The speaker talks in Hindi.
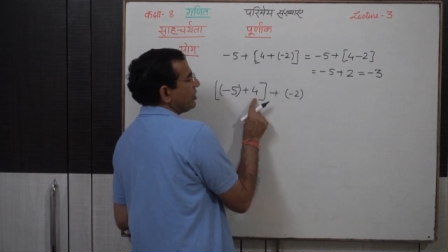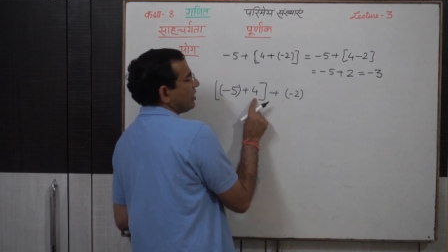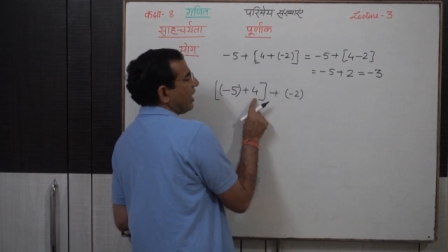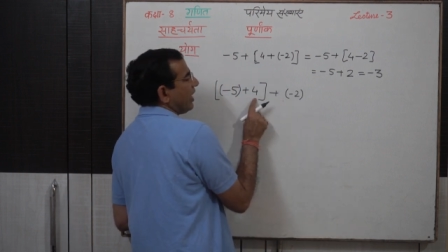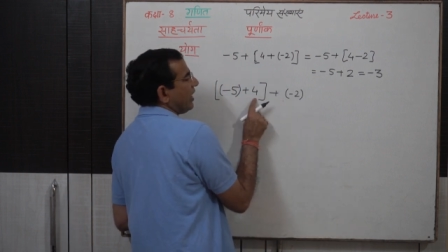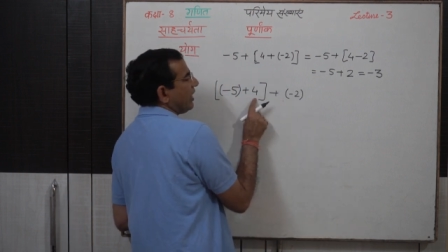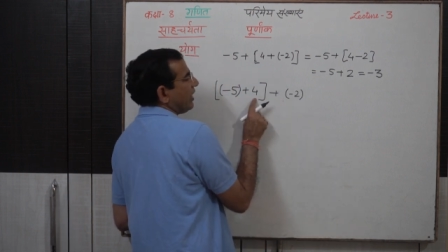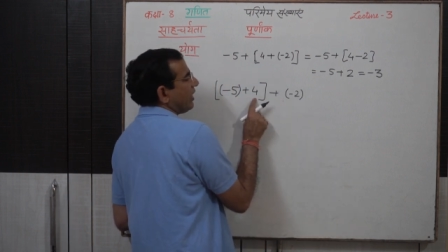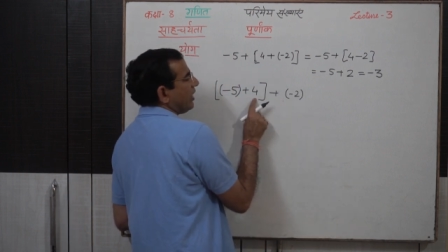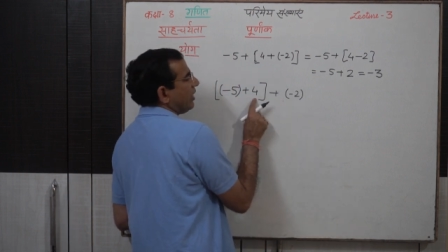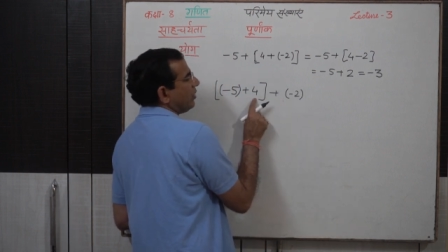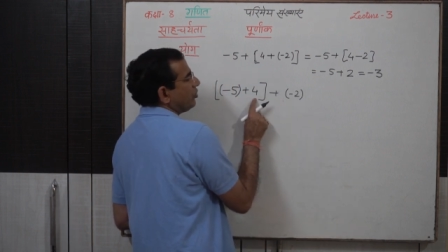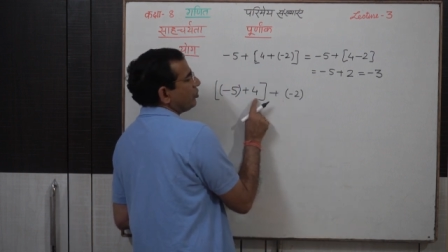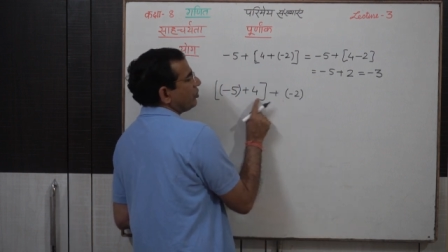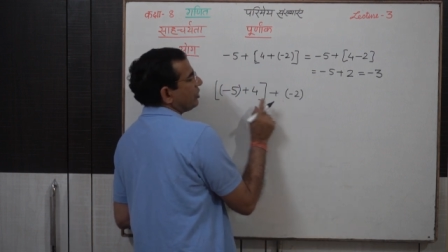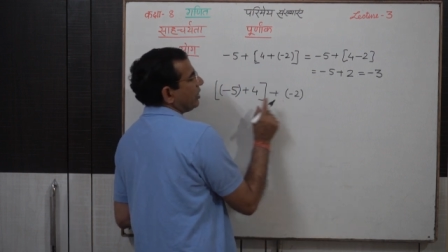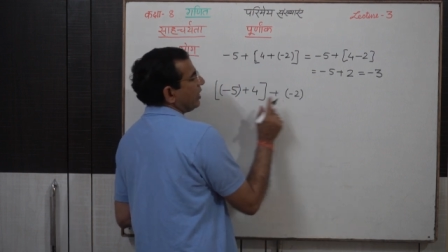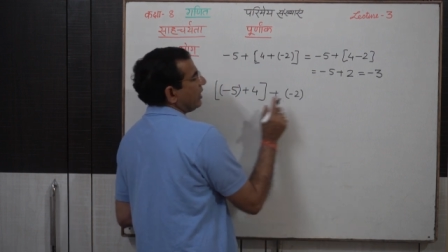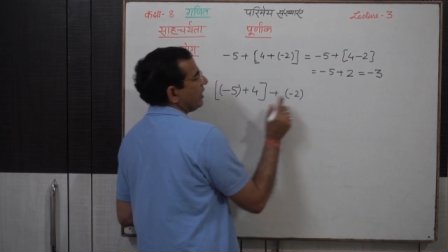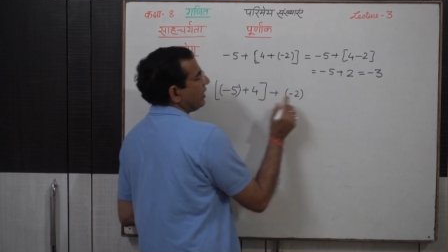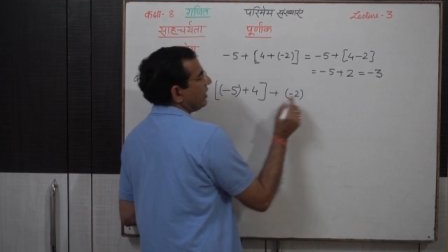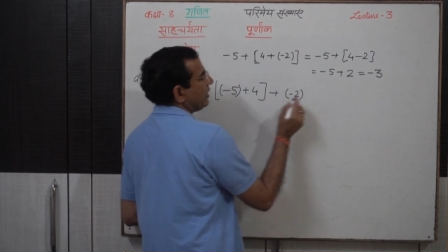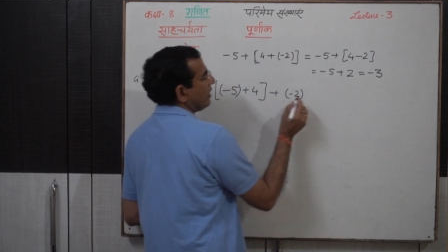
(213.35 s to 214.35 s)
चार का
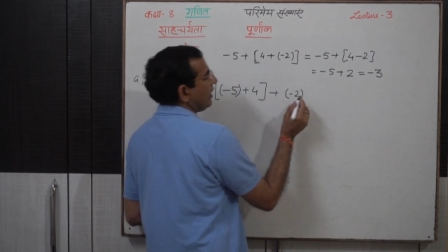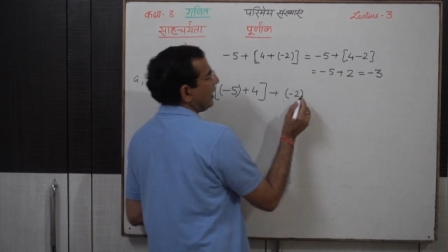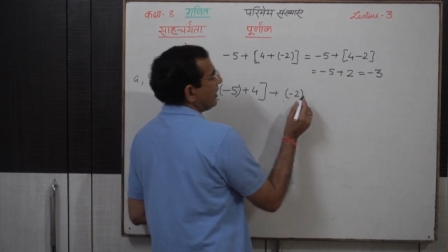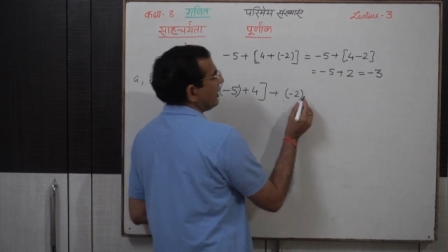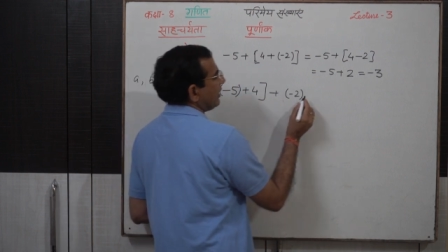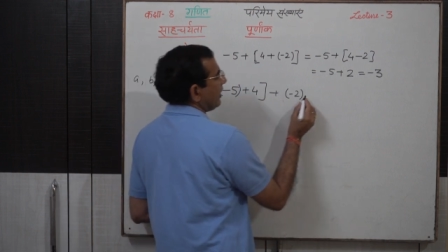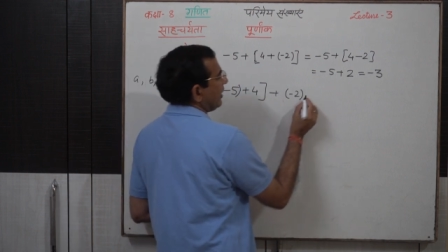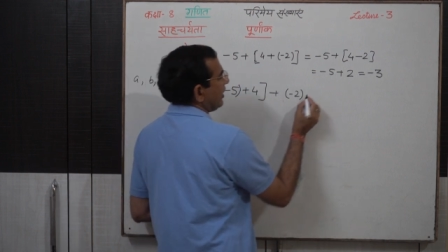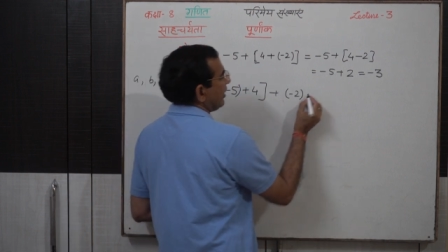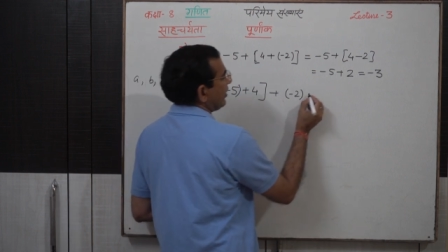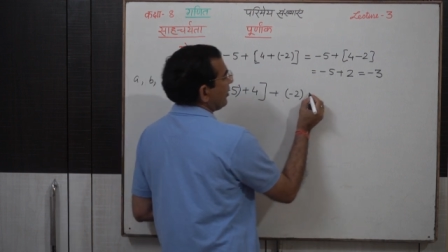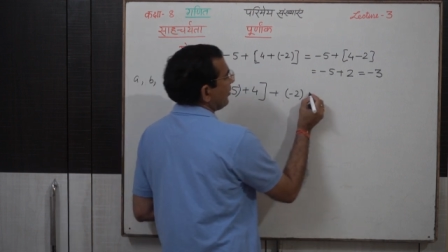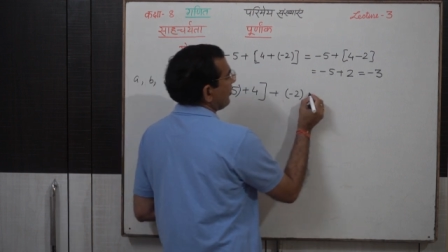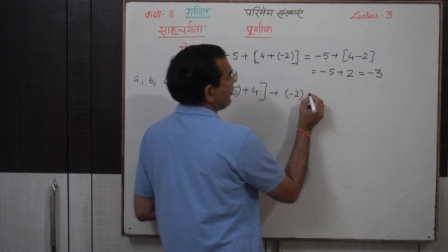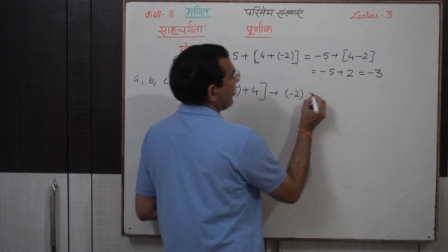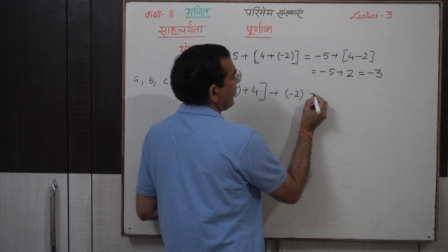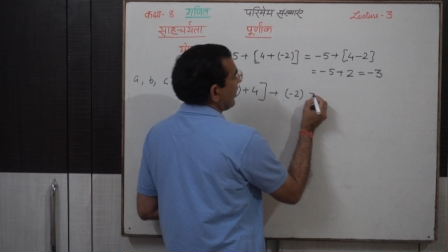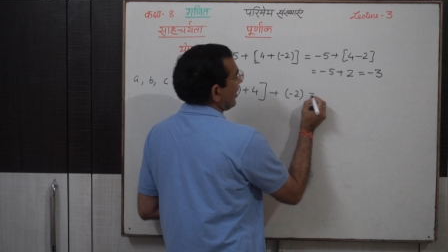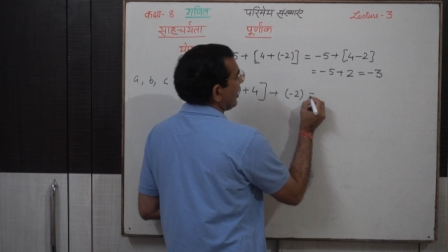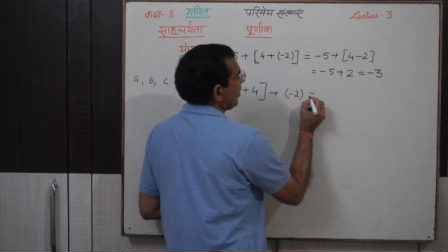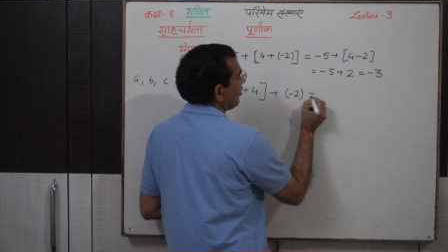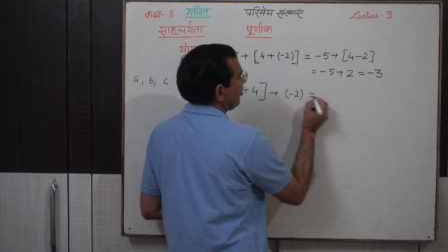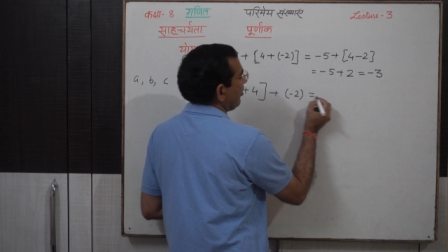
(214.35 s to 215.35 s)
उत्तर कितना आता है
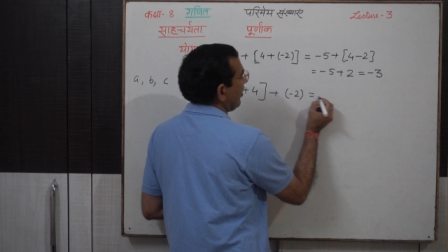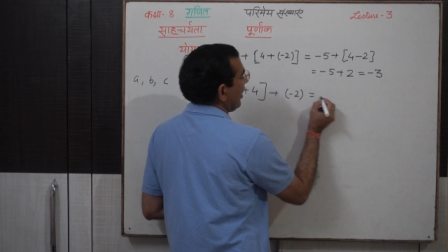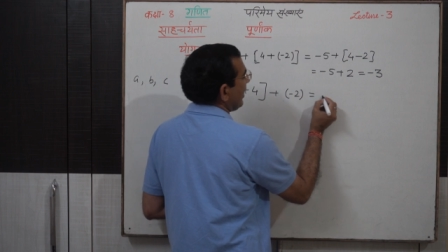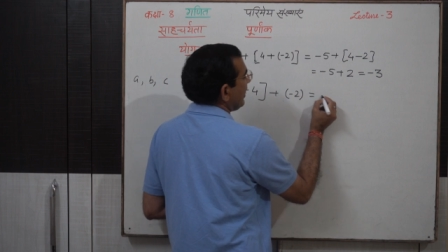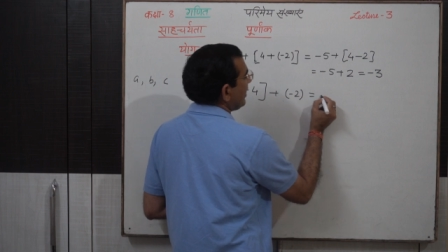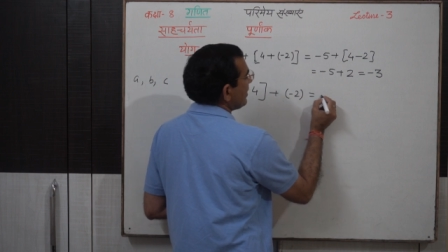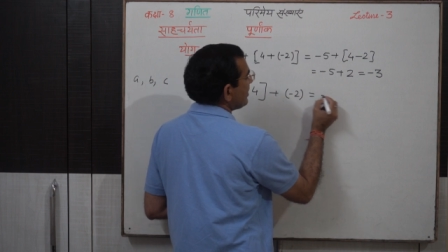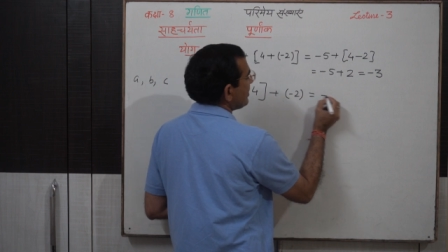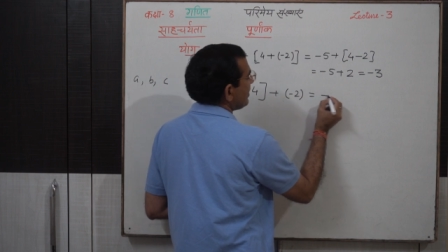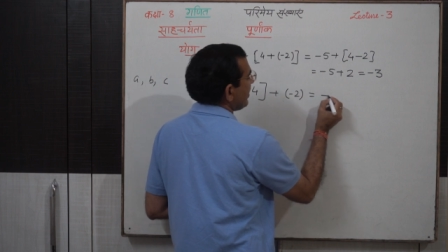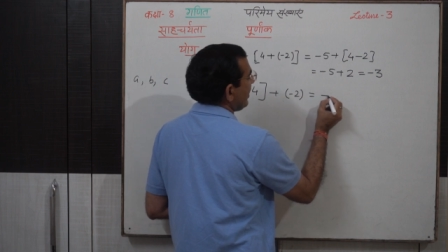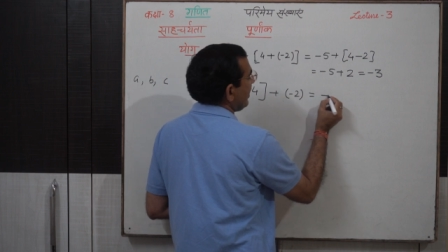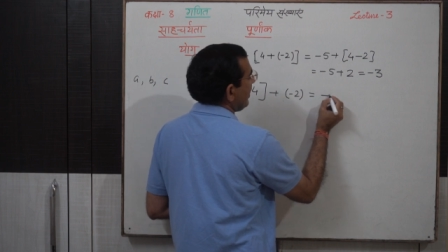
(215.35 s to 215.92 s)
माइनस